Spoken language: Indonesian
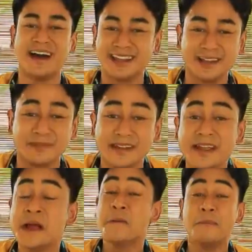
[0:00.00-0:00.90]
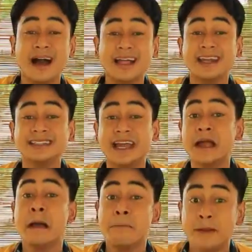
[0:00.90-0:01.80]
Makan tetap di makan
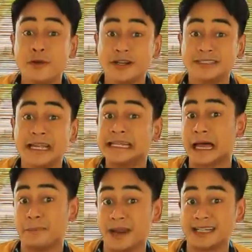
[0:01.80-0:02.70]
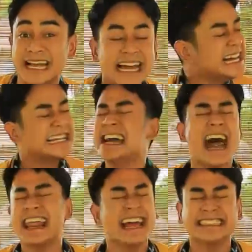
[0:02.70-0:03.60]
receh, menu receh, tapi rasa
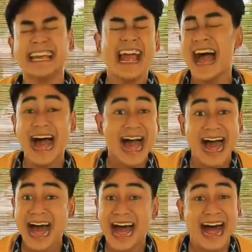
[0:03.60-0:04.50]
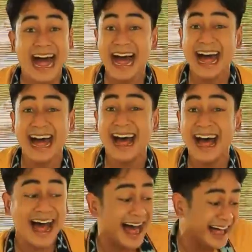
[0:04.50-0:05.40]
nggak
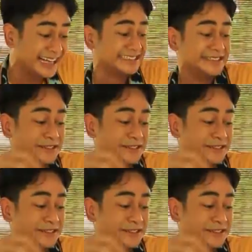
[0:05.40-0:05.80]
recehan.